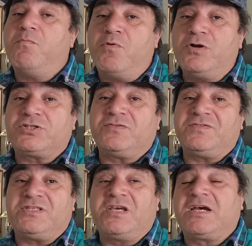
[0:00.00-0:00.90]
больше
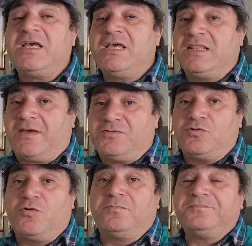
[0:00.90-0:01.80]
всех на
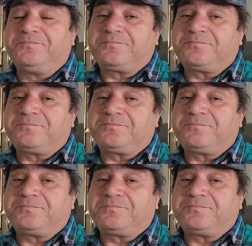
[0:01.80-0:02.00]
всем